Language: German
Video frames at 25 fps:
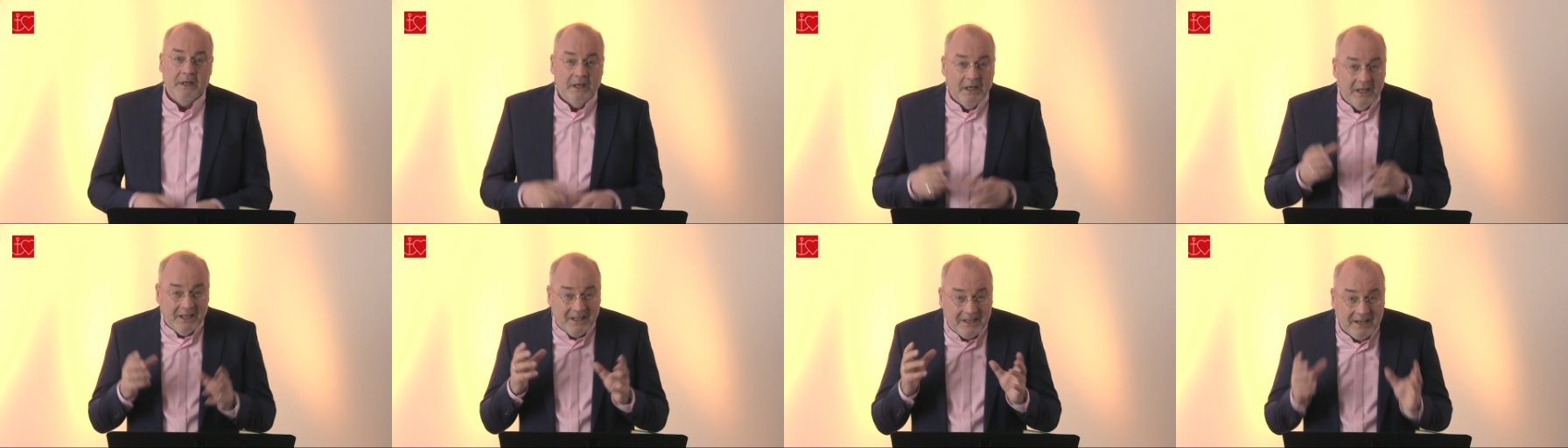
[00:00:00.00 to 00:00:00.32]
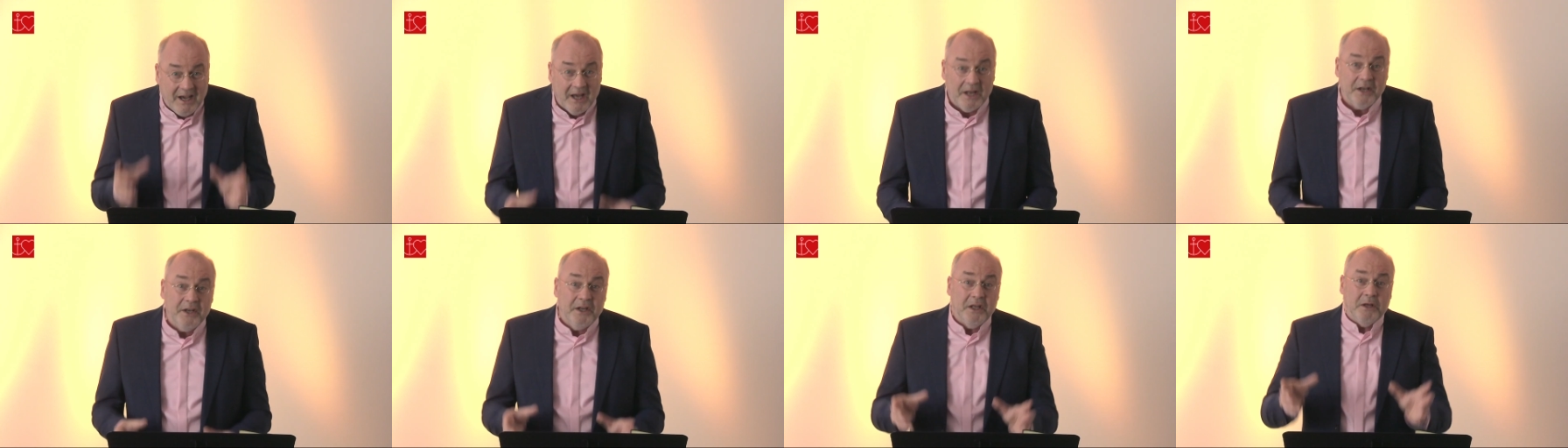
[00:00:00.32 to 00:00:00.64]
Ich
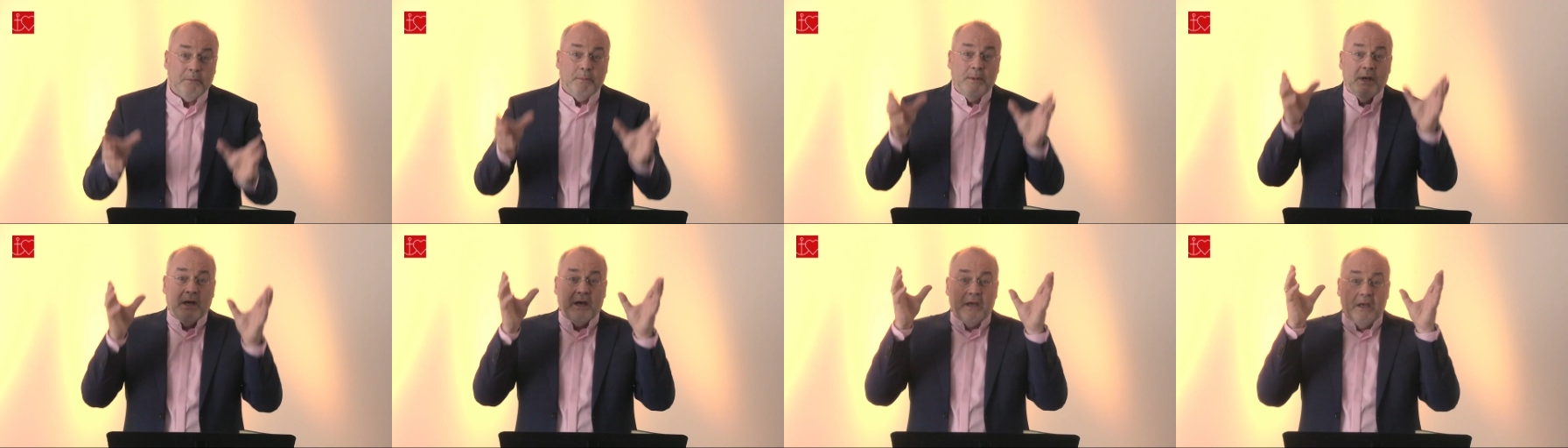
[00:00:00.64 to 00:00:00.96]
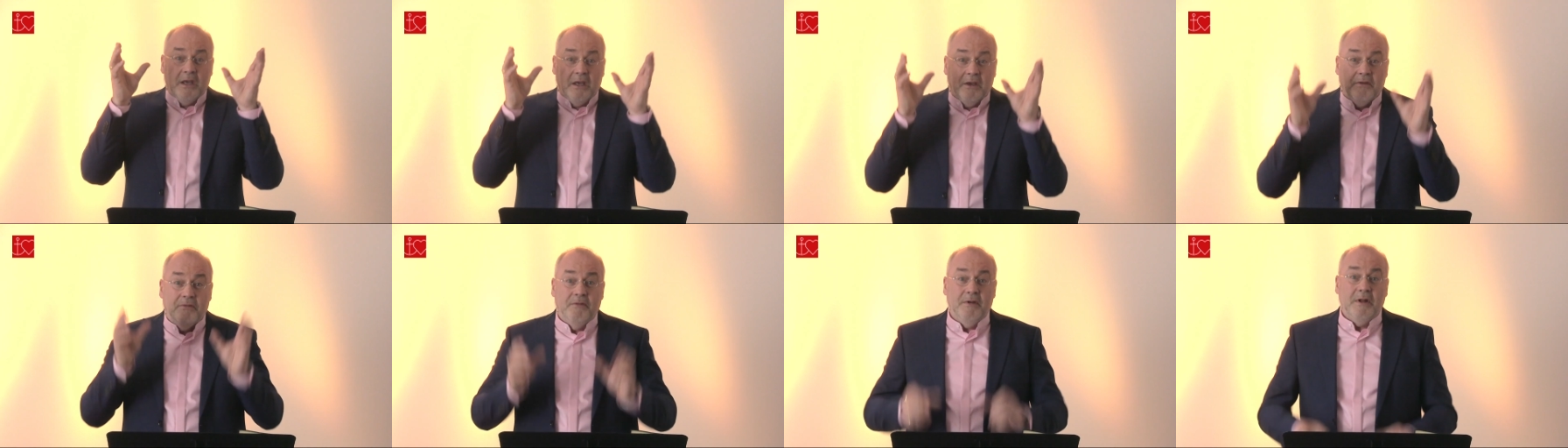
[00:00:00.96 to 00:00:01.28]
kann nicht
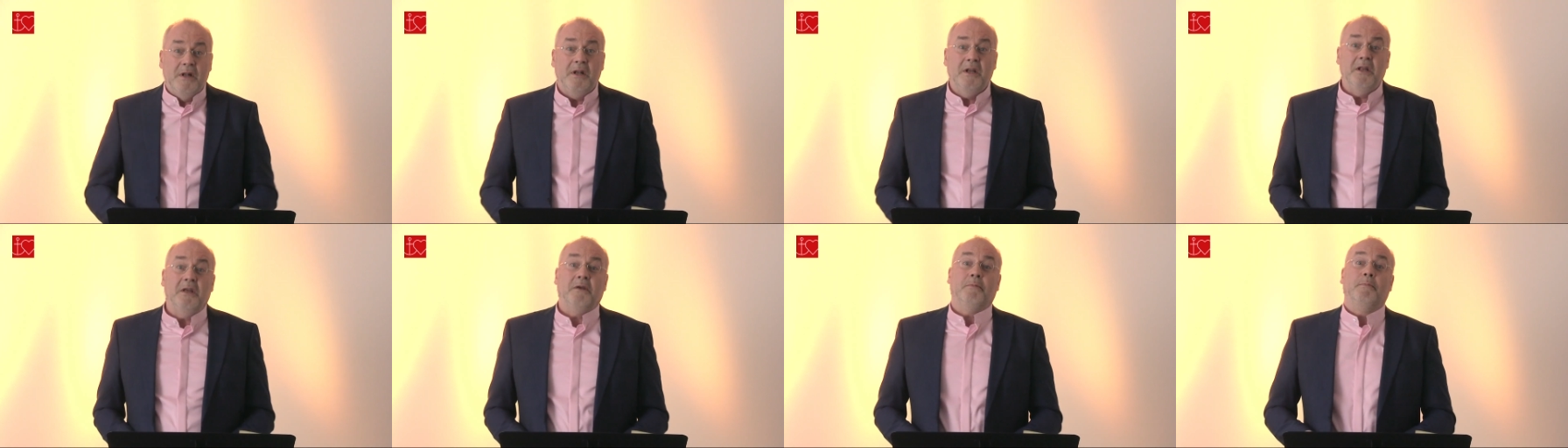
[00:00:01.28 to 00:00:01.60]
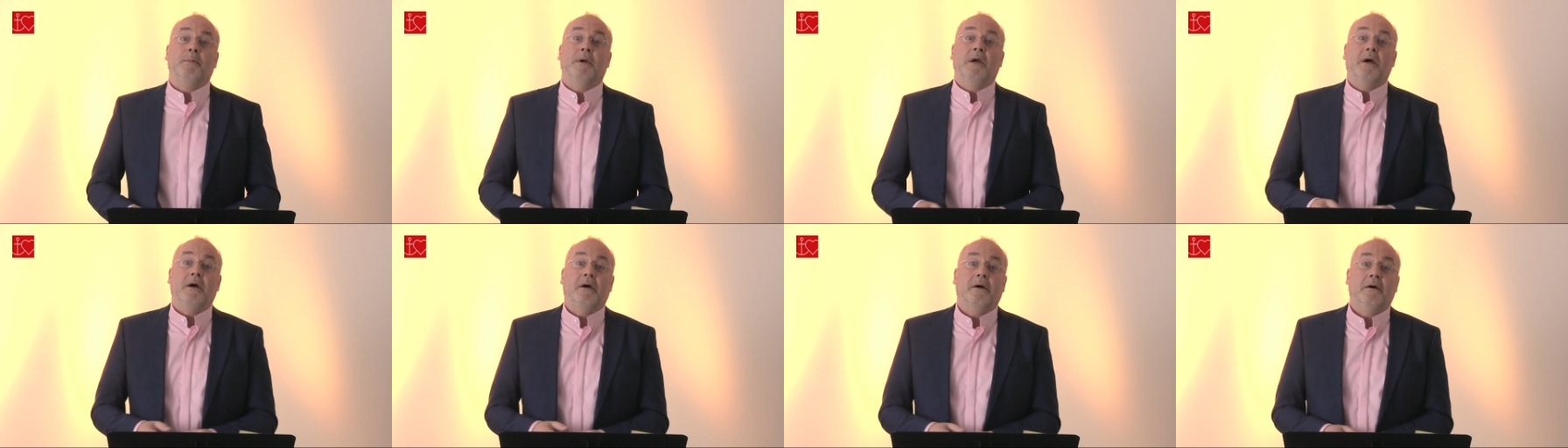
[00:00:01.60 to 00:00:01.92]
mehr, ich will nicht
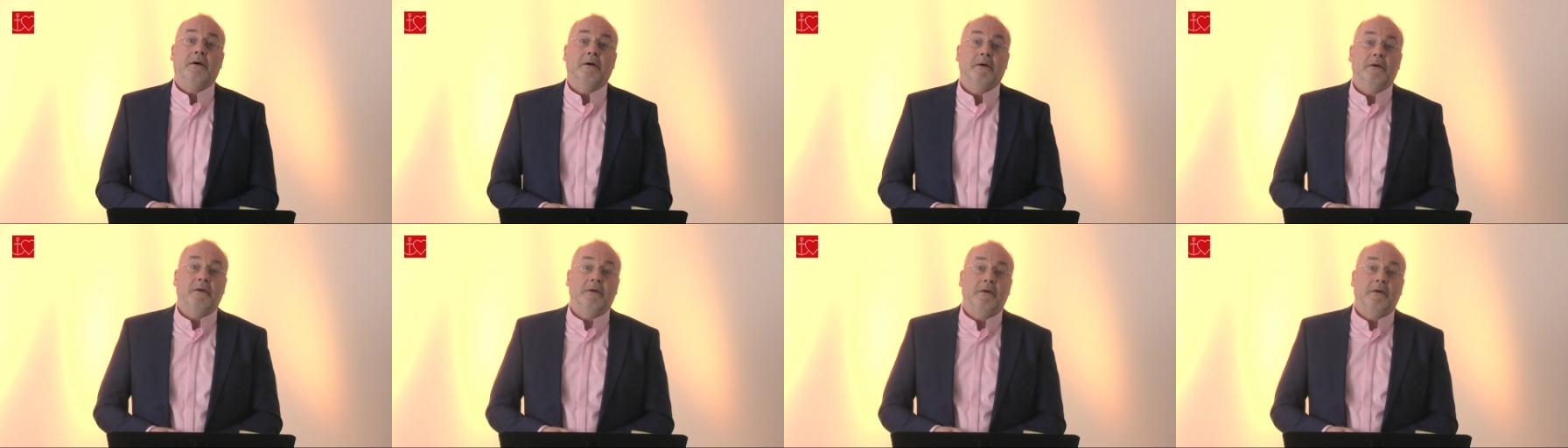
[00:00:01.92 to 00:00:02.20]
mehr